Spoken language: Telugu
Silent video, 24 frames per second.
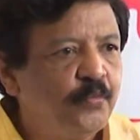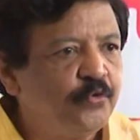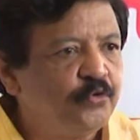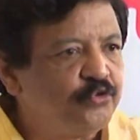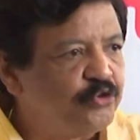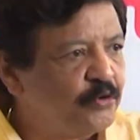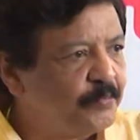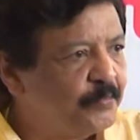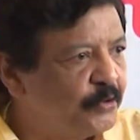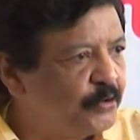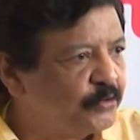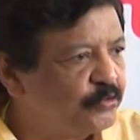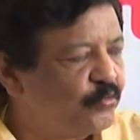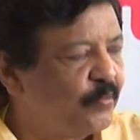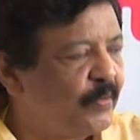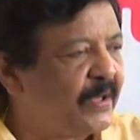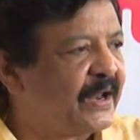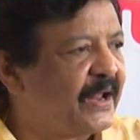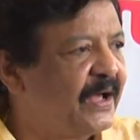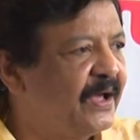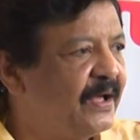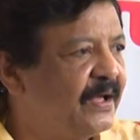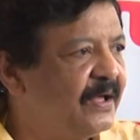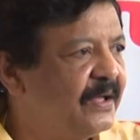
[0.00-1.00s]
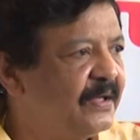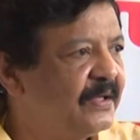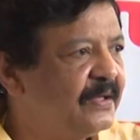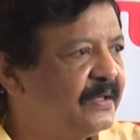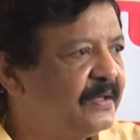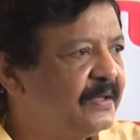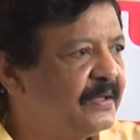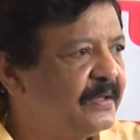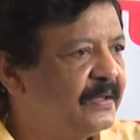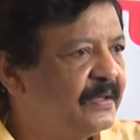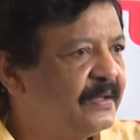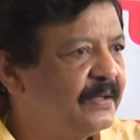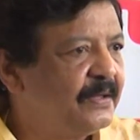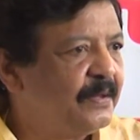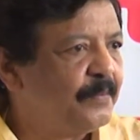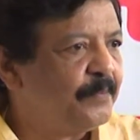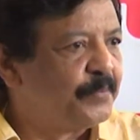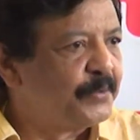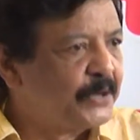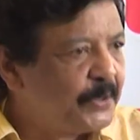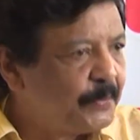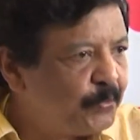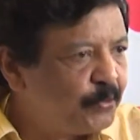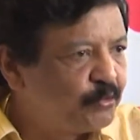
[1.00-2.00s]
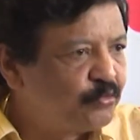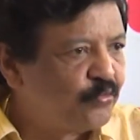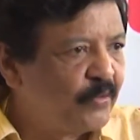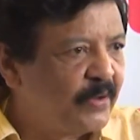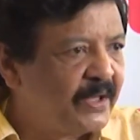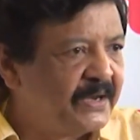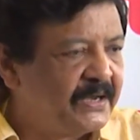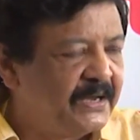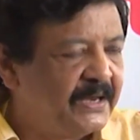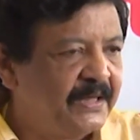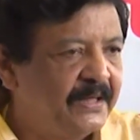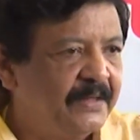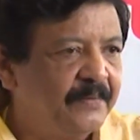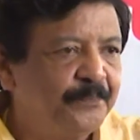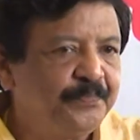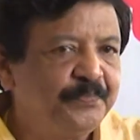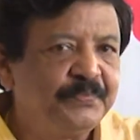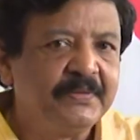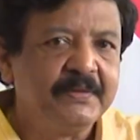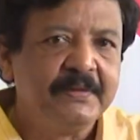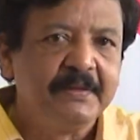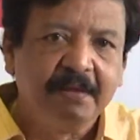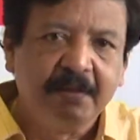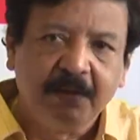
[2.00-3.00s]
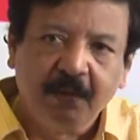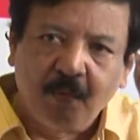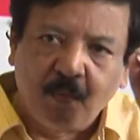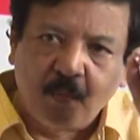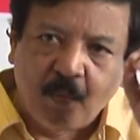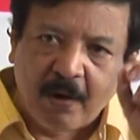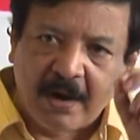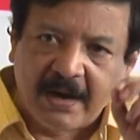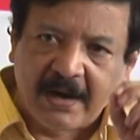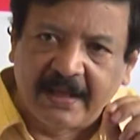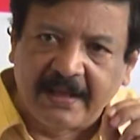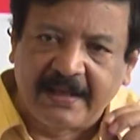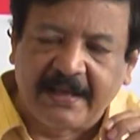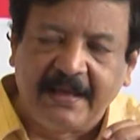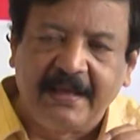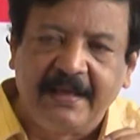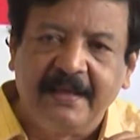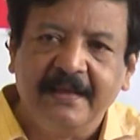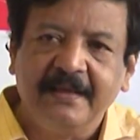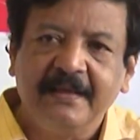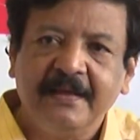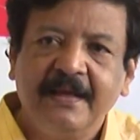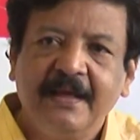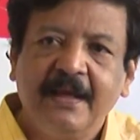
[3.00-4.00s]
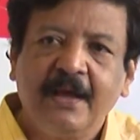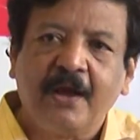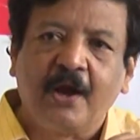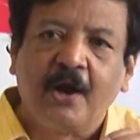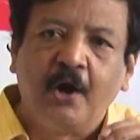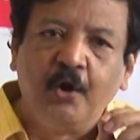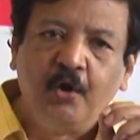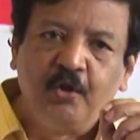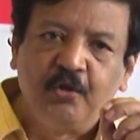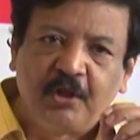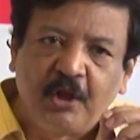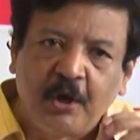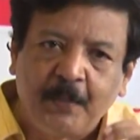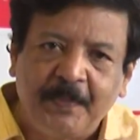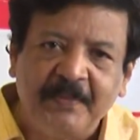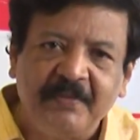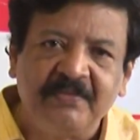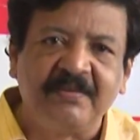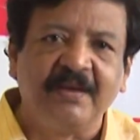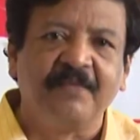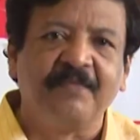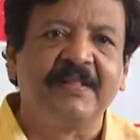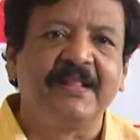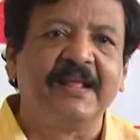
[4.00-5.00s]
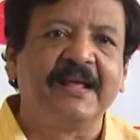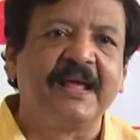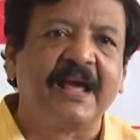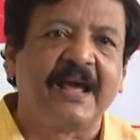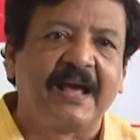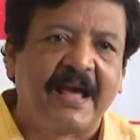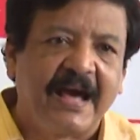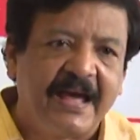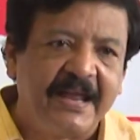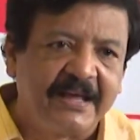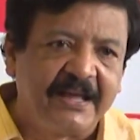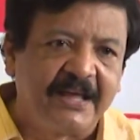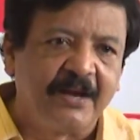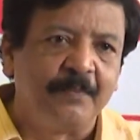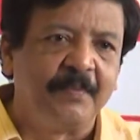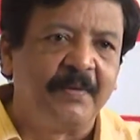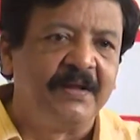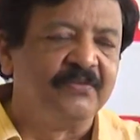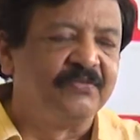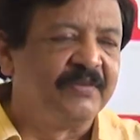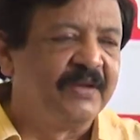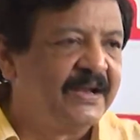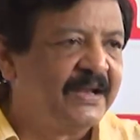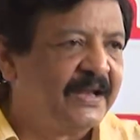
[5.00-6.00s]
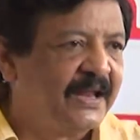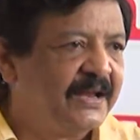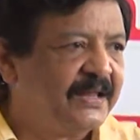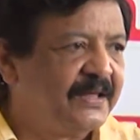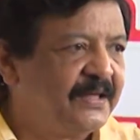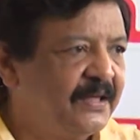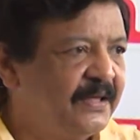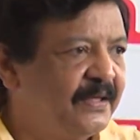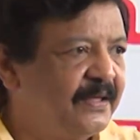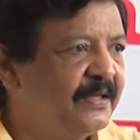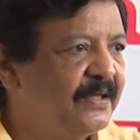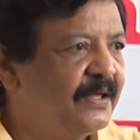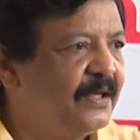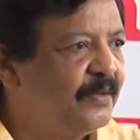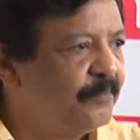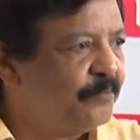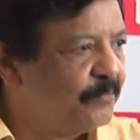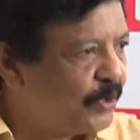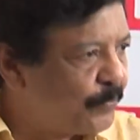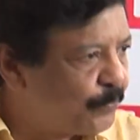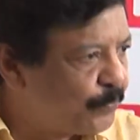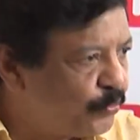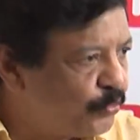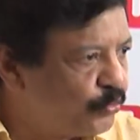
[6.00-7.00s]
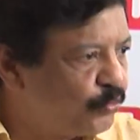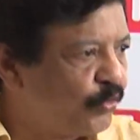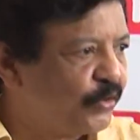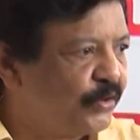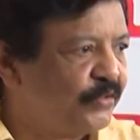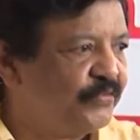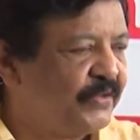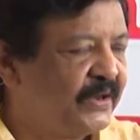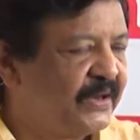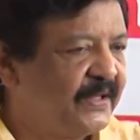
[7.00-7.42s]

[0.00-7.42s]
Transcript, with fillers: ఉద్యమం ద్వారా ప్రభుత్వాన్ని వాళ్ళకి కళ్ళు తెరిపించే విధంగా కార్యక్రమాన్ని చేయడానికి మేము పూనుకోవడం